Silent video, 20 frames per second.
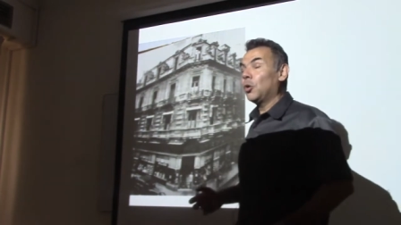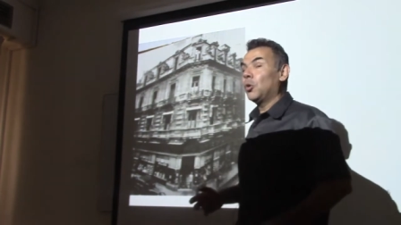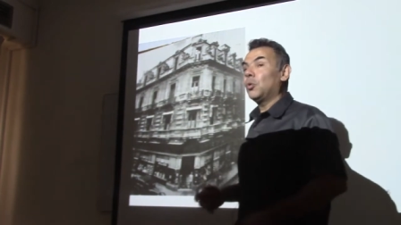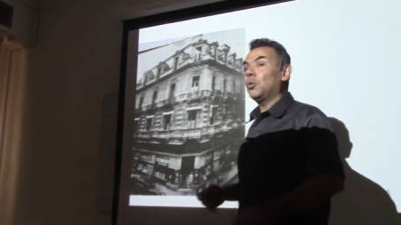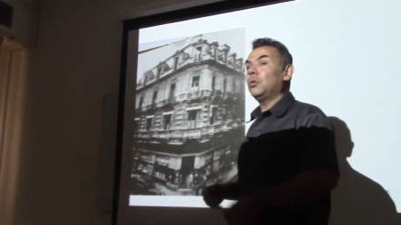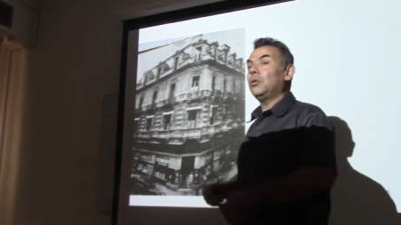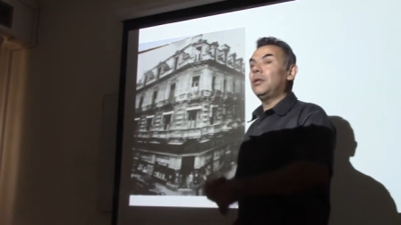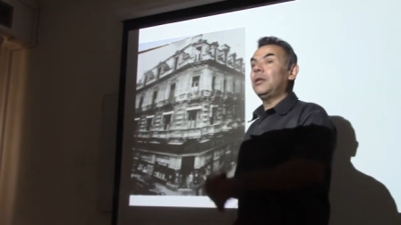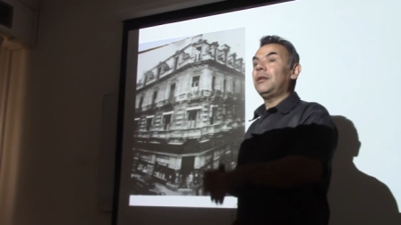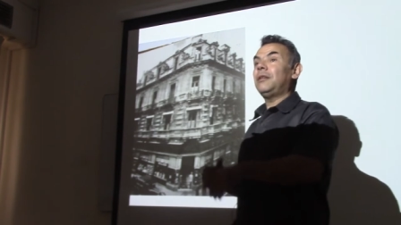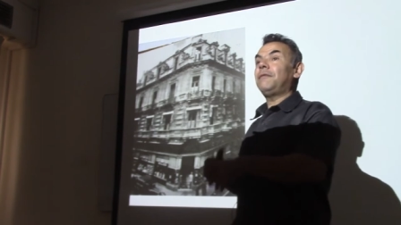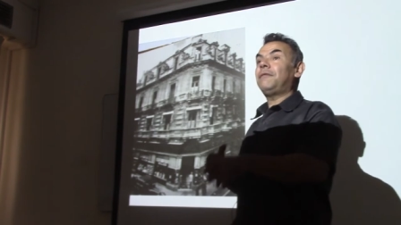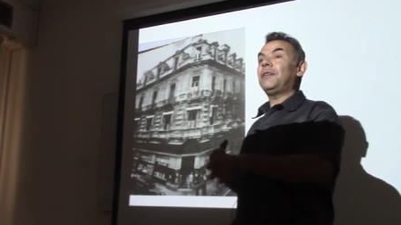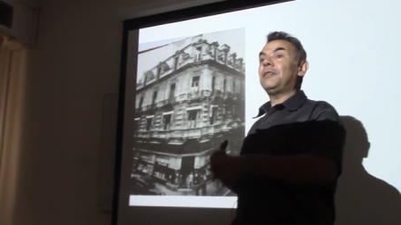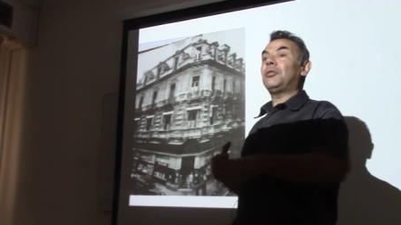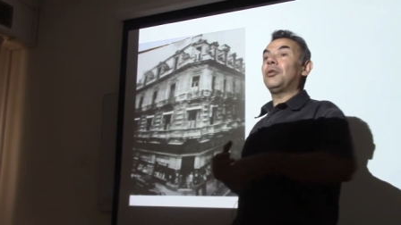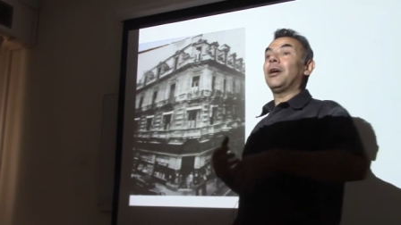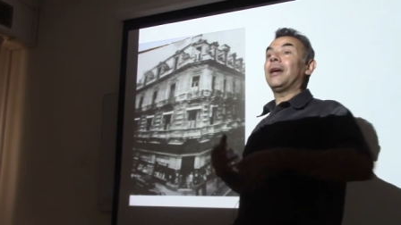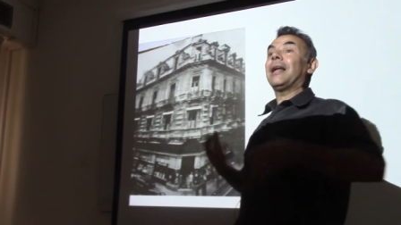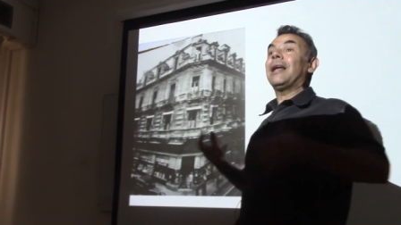un
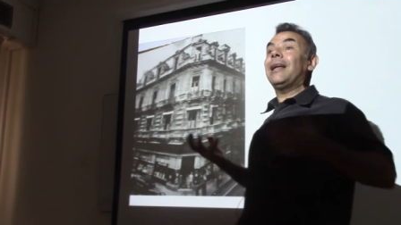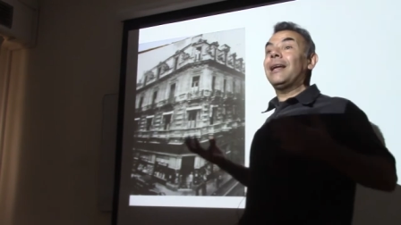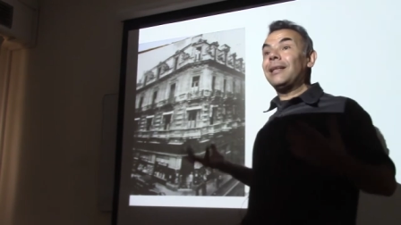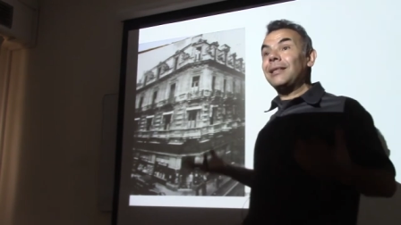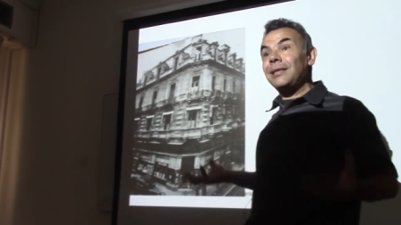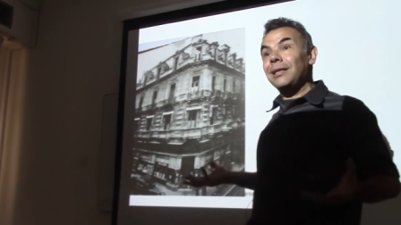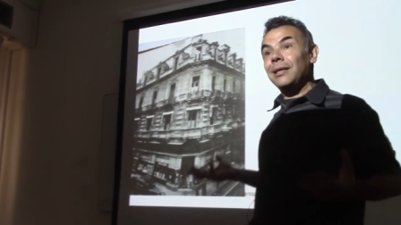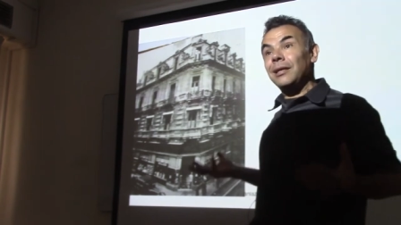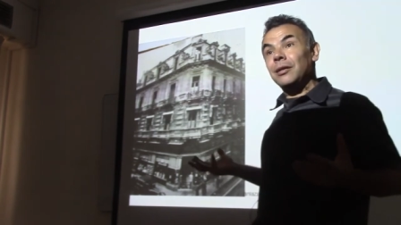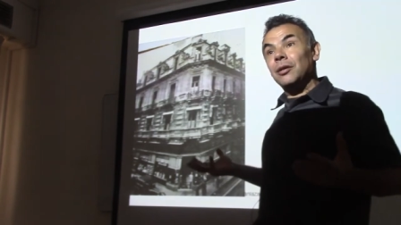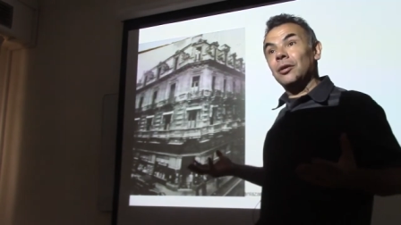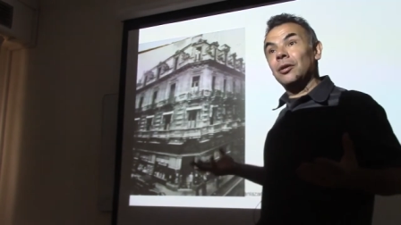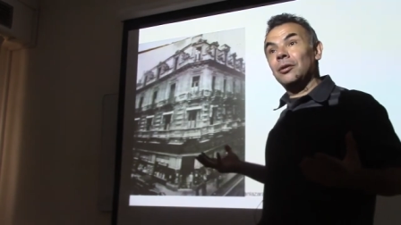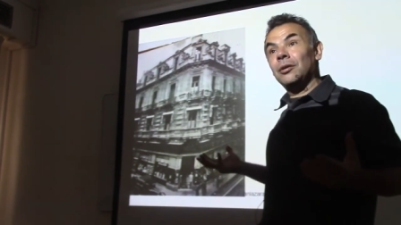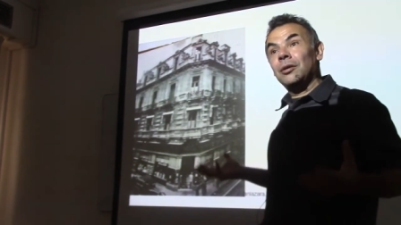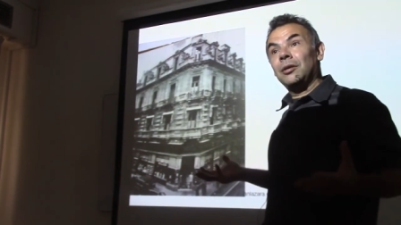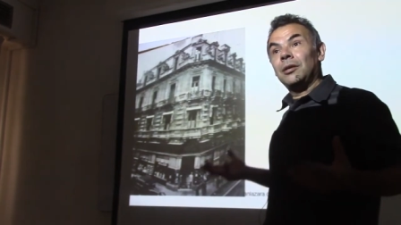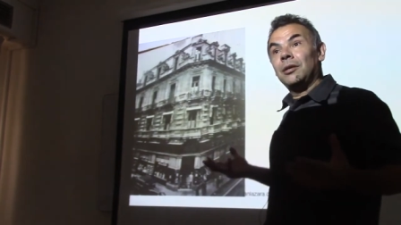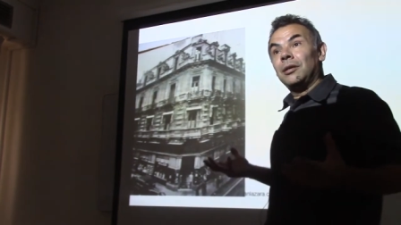edificio ecléctico